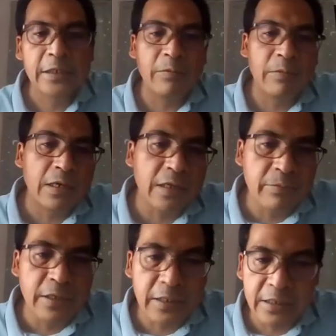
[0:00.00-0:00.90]
Nah, maka
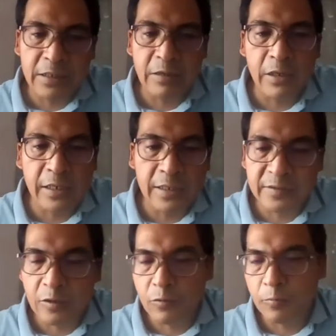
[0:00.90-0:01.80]
mari kita melihat
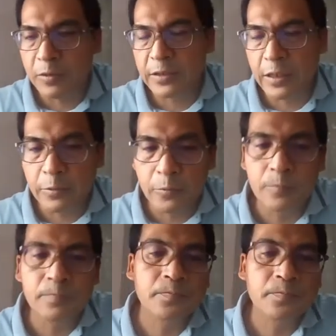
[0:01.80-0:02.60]
satu persatu.